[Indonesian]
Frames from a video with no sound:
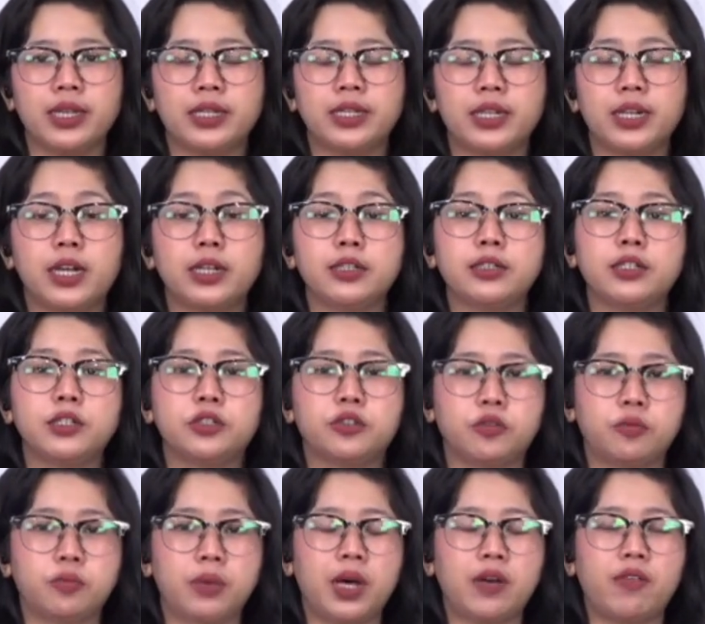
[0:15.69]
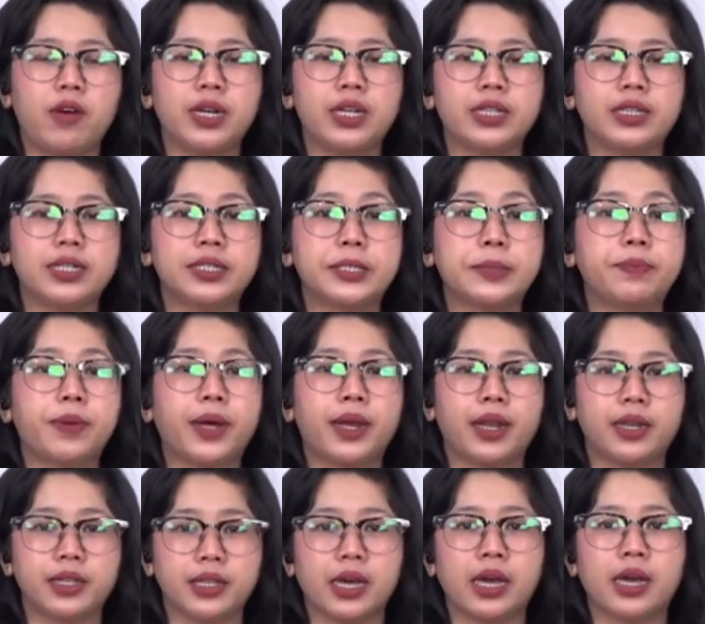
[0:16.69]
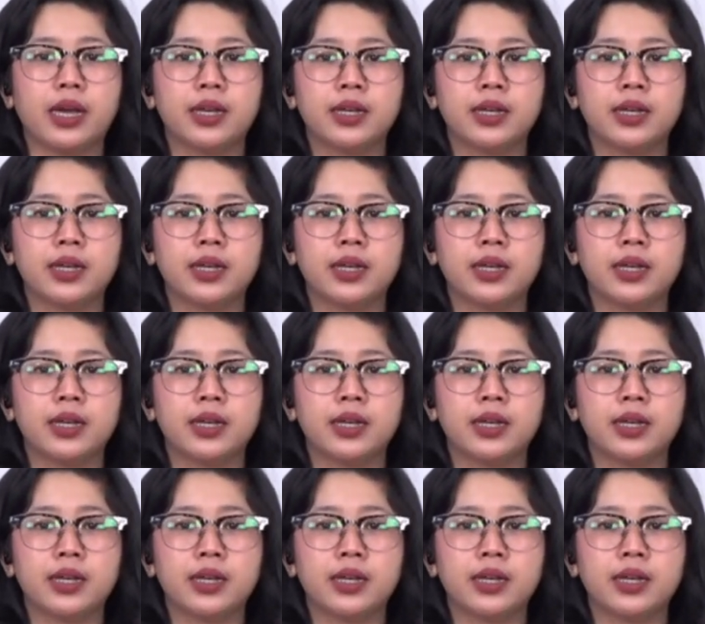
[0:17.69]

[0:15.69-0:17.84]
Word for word: dengan sejumlah wanita simpanannya.